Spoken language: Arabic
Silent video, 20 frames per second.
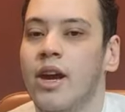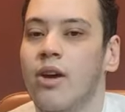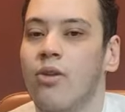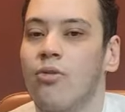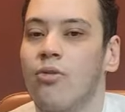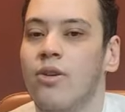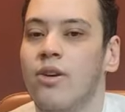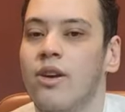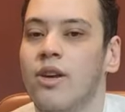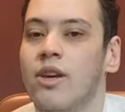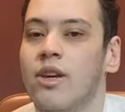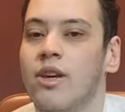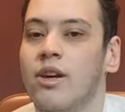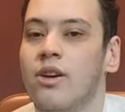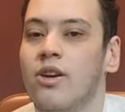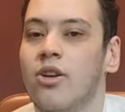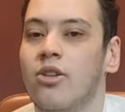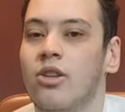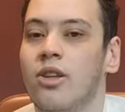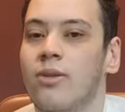
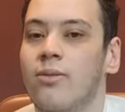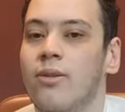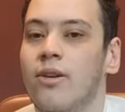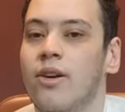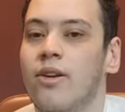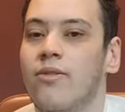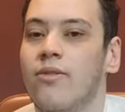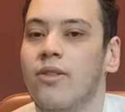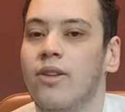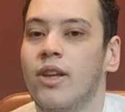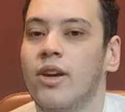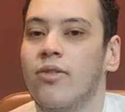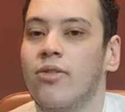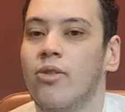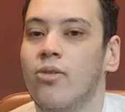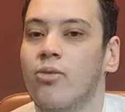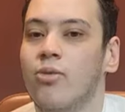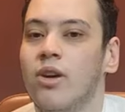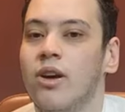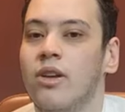وقديمه في
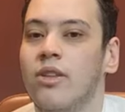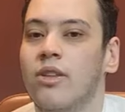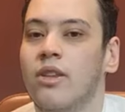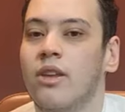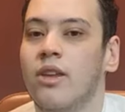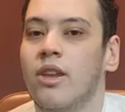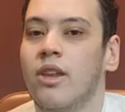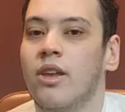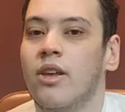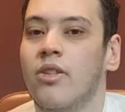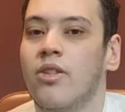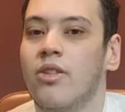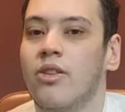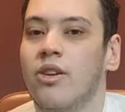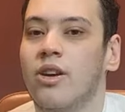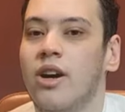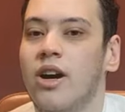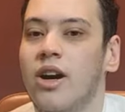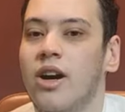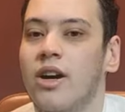نفس الوقت
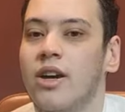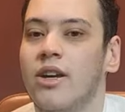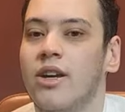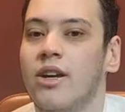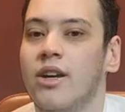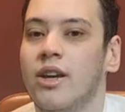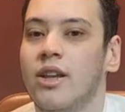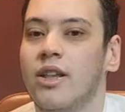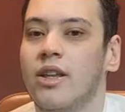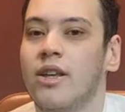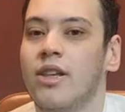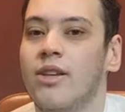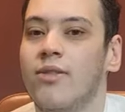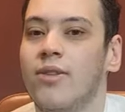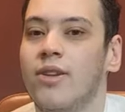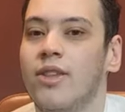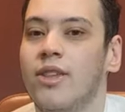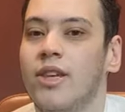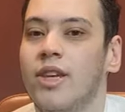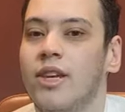صراحه هي جت
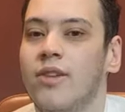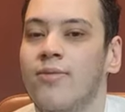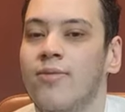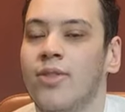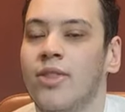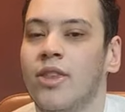كلمتني